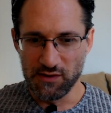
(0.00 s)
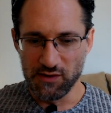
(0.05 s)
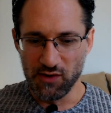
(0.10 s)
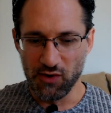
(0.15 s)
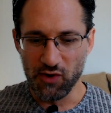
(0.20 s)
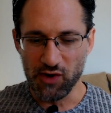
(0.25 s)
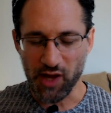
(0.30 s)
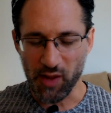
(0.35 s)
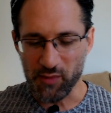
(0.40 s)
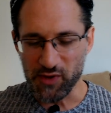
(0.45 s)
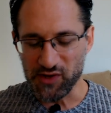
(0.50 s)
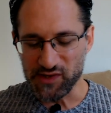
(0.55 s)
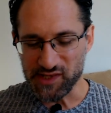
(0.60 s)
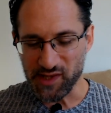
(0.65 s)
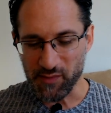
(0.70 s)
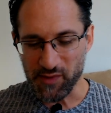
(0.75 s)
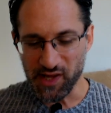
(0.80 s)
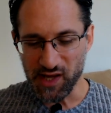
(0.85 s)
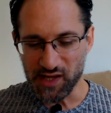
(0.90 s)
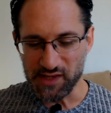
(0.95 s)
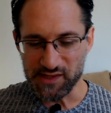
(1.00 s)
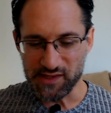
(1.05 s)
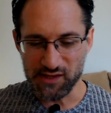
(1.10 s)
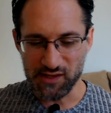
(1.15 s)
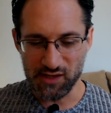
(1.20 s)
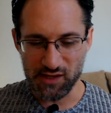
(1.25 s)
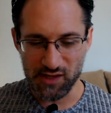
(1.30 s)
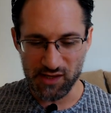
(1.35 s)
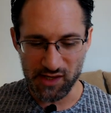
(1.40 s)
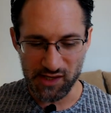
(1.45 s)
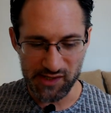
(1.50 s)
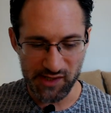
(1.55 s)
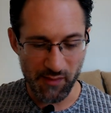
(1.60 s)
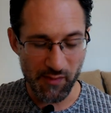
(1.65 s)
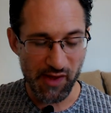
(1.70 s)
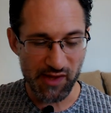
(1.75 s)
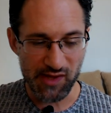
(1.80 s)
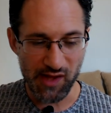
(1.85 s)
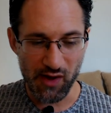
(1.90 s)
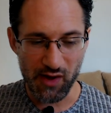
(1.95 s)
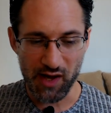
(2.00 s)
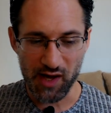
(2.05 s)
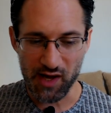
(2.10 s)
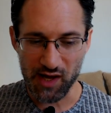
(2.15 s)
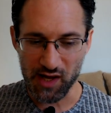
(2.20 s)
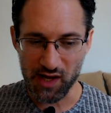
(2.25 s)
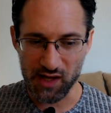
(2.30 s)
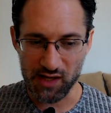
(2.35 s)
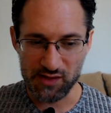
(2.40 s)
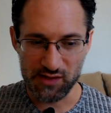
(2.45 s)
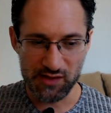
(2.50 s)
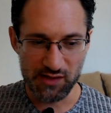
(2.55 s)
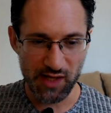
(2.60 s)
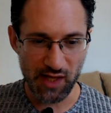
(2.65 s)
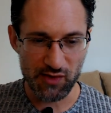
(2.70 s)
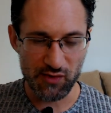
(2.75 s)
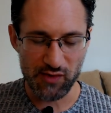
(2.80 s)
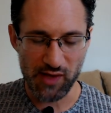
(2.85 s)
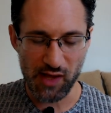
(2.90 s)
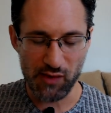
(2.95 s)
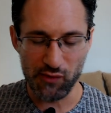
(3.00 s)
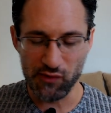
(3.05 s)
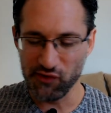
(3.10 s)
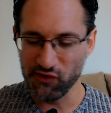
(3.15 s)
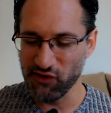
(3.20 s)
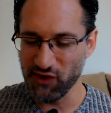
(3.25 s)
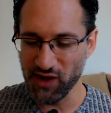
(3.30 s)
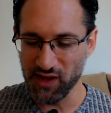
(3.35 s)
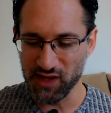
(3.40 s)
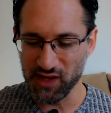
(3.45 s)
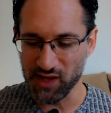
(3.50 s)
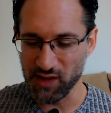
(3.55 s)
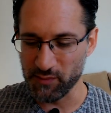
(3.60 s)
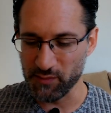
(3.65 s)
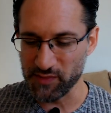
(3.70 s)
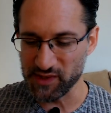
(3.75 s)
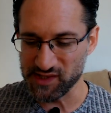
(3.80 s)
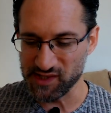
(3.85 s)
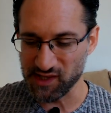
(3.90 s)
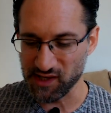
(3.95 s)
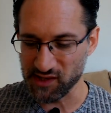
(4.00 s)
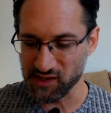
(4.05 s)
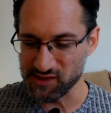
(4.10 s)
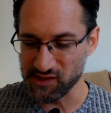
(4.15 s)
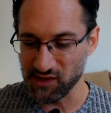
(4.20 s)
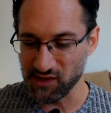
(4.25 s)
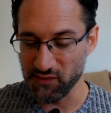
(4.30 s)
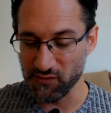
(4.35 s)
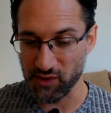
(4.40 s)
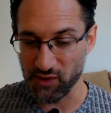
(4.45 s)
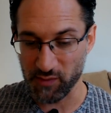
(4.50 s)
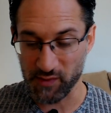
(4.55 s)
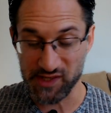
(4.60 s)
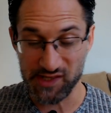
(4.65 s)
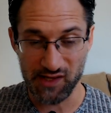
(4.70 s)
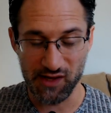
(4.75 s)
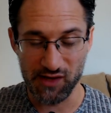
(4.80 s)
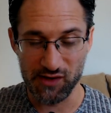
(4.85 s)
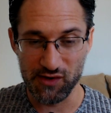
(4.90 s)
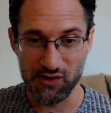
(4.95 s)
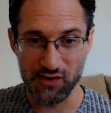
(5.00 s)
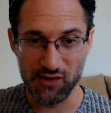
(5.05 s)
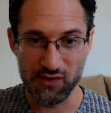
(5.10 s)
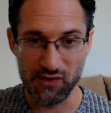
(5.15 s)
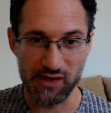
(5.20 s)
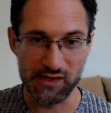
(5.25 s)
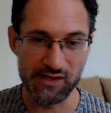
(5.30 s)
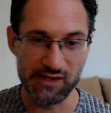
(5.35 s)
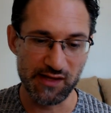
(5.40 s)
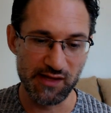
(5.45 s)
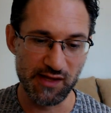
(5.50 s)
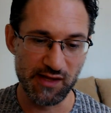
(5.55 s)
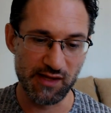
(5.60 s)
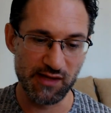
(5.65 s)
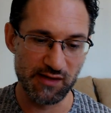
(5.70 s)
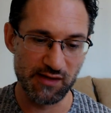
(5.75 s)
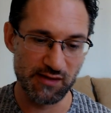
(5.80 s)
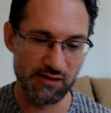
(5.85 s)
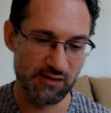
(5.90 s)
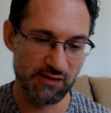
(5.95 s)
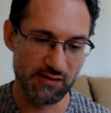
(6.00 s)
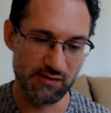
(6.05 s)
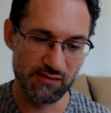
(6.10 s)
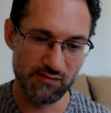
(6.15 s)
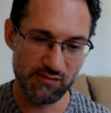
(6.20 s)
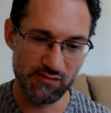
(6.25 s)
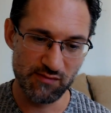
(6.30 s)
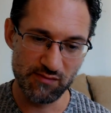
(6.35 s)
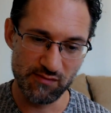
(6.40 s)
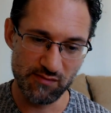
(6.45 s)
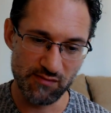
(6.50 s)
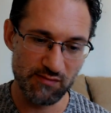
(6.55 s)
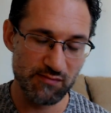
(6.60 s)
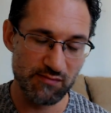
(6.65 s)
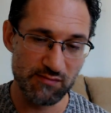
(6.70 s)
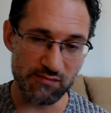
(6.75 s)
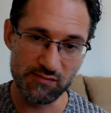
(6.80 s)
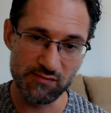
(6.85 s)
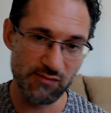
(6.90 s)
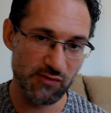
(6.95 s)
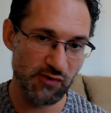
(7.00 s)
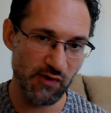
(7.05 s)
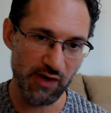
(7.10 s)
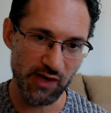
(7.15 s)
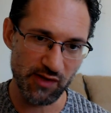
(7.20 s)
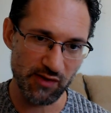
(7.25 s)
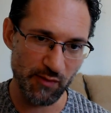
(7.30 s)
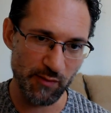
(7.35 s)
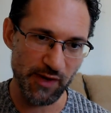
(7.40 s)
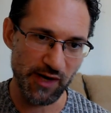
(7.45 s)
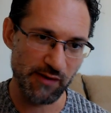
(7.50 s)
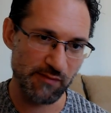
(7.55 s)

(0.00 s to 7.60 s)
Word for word: Hola amigos, amigas. Recién me estaba dando una ducha y empecé a recibir información a lo loco, así que tuve que tomar,